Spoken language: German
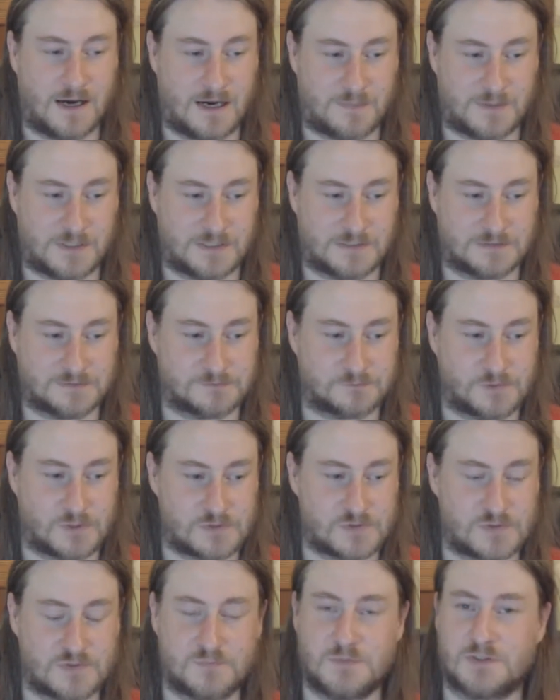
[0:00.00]
Aber
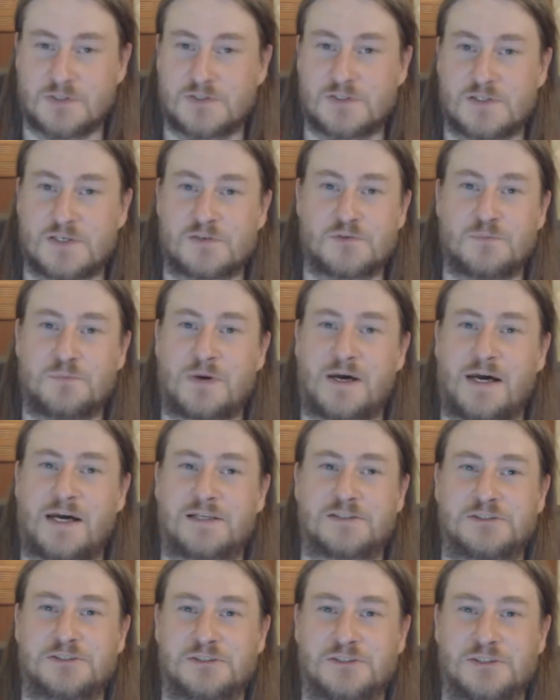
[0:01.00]
das ist mir eine sehr
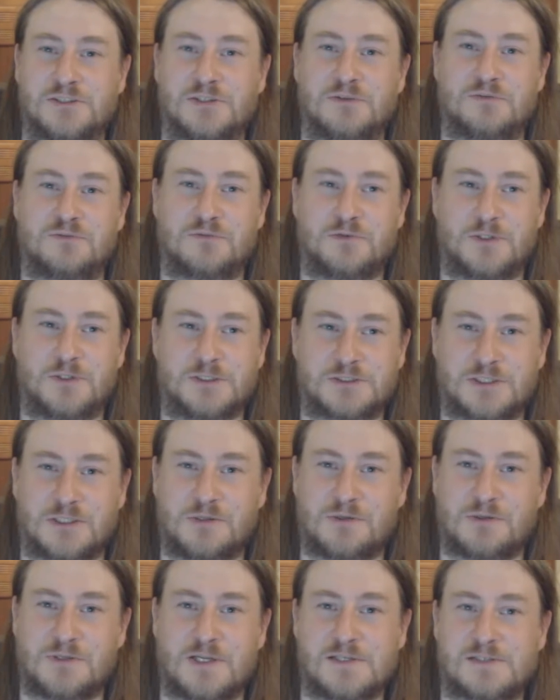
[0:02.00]
sympathische
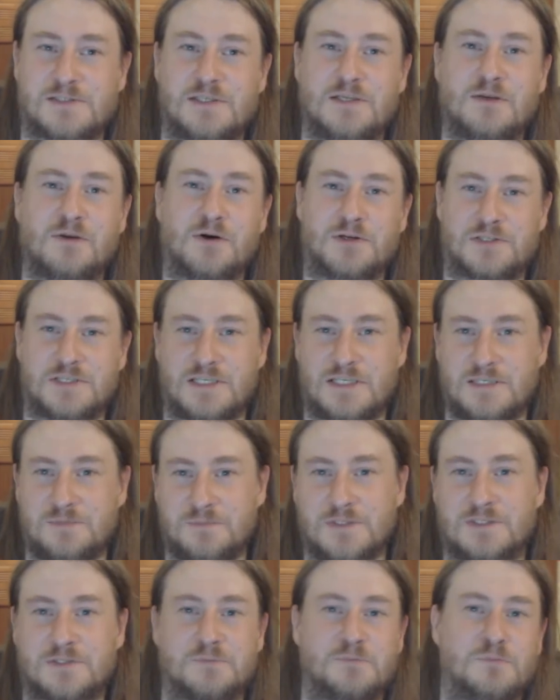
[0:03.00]
Vorstellung, dass die Leute, die
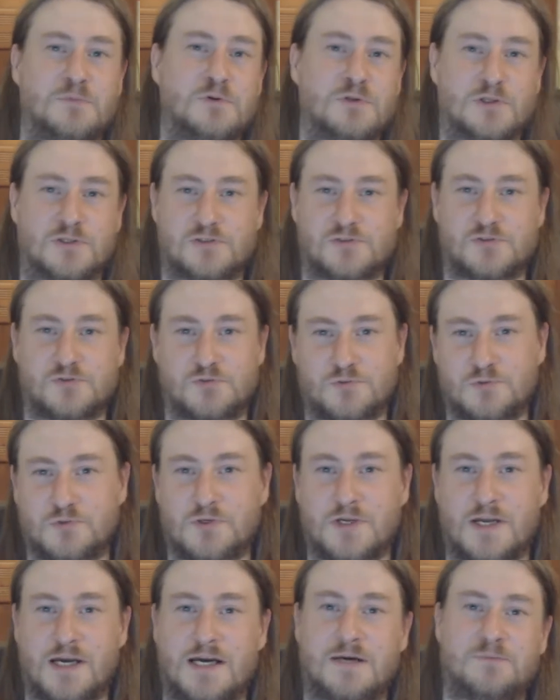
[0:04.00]
mit Büchern zu
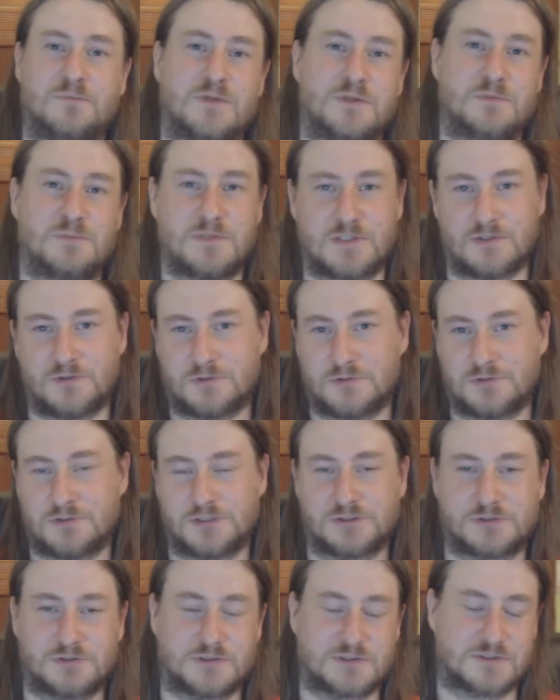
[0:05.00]
tun haben, die mich auch
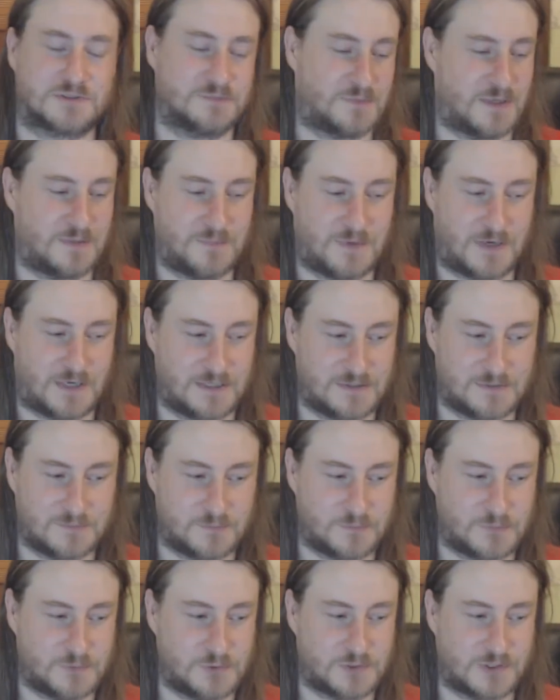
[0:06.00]
unterstützen bei
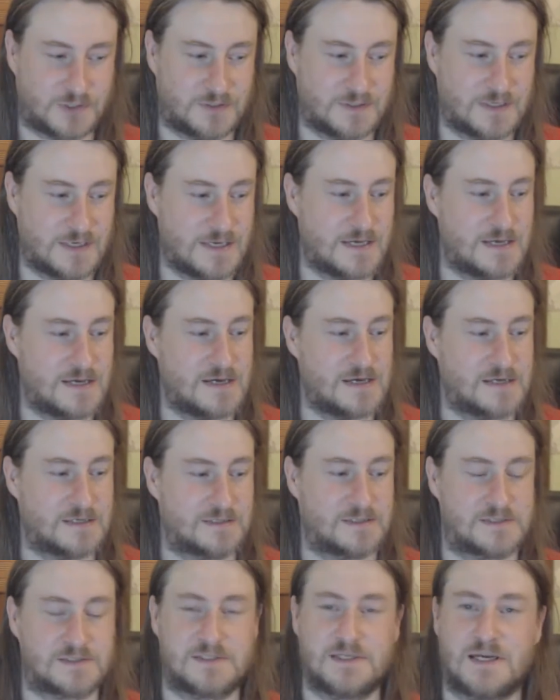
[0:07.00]
meinen Büchern,
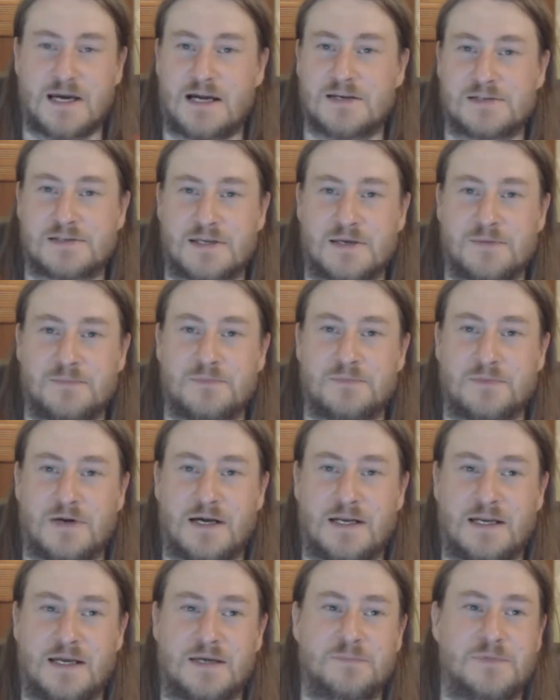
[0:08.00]
dass die alles ein,
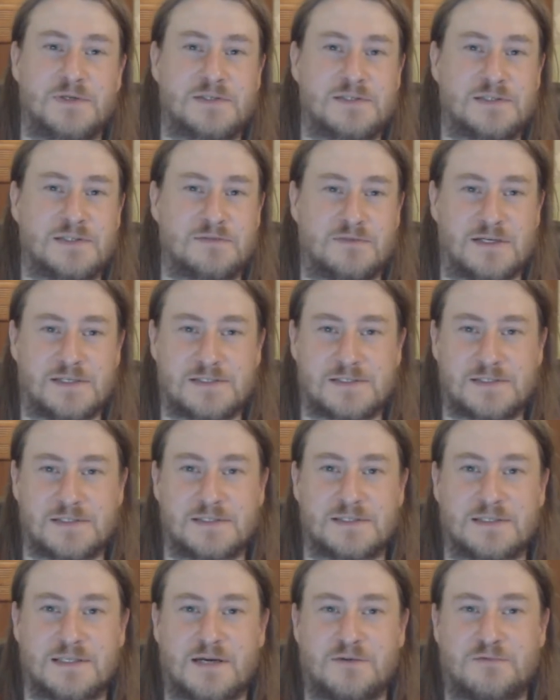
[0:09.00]
alle ein bisschen
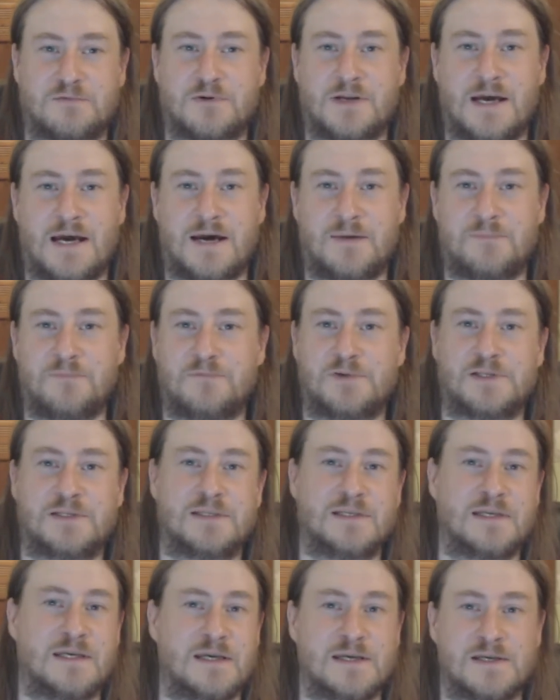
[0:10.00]
was davon haben,
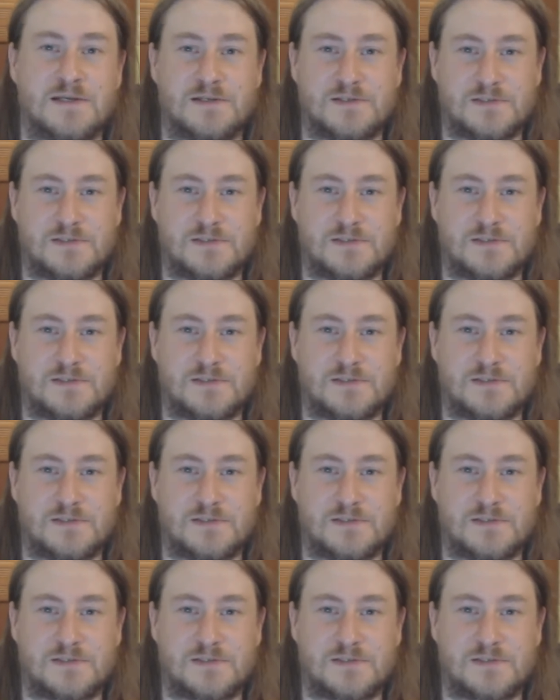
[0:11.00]
wenn